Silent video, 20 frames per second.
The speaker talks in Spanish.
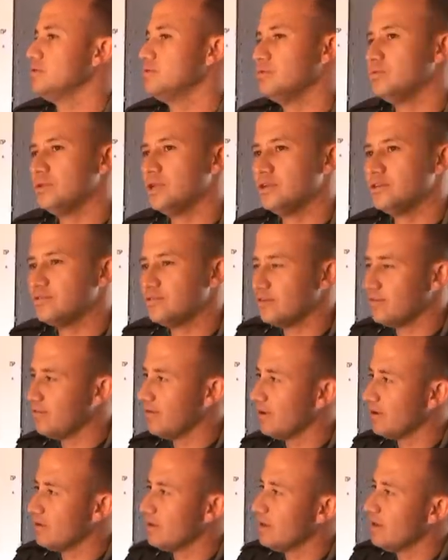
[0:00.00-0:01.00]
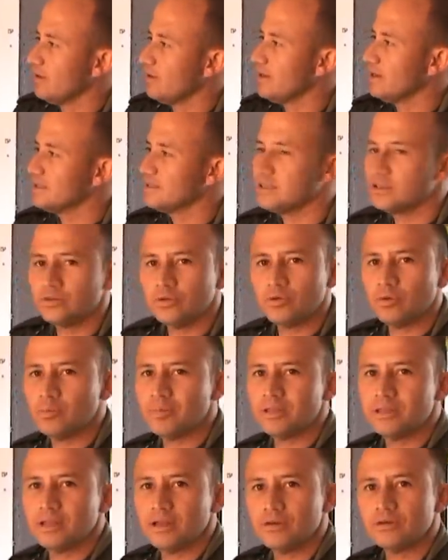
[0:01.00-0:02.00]
es un desfilfarro que le van haciendo
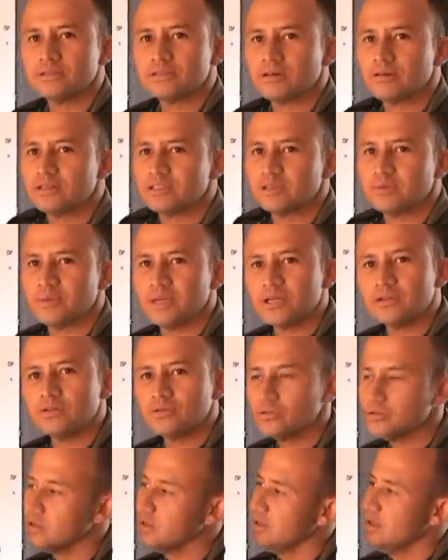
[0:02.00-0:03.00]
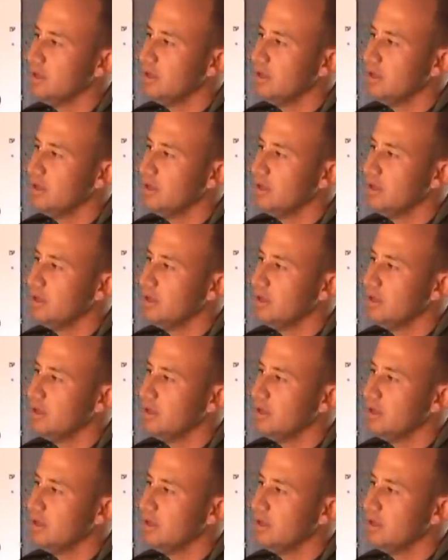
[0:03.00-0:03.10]
igualmente a los establecimientos.